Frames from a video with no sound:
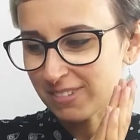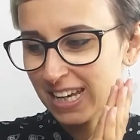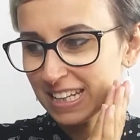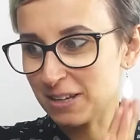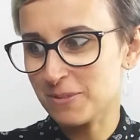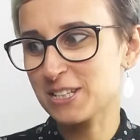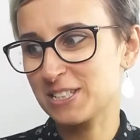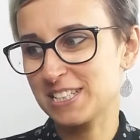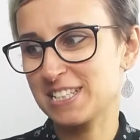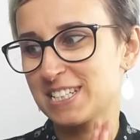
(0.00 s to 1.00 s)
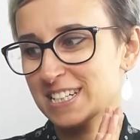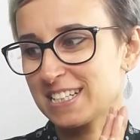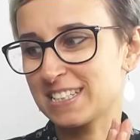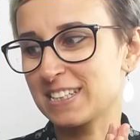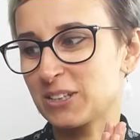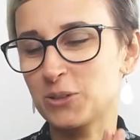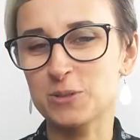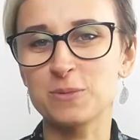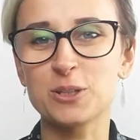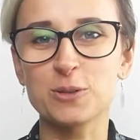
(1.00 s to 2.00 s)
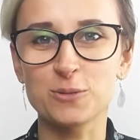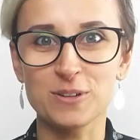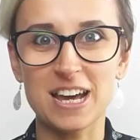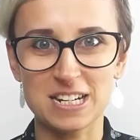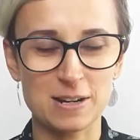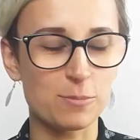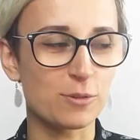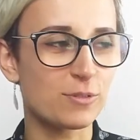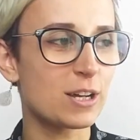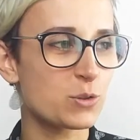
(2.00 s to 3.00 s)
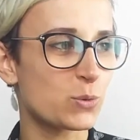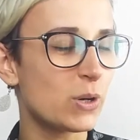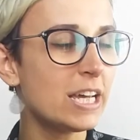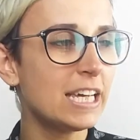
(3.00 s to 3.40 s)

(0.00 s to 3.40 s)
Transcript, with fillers: E, najbardziej się cieszę z kosmetyków Lasza, bo w Laszu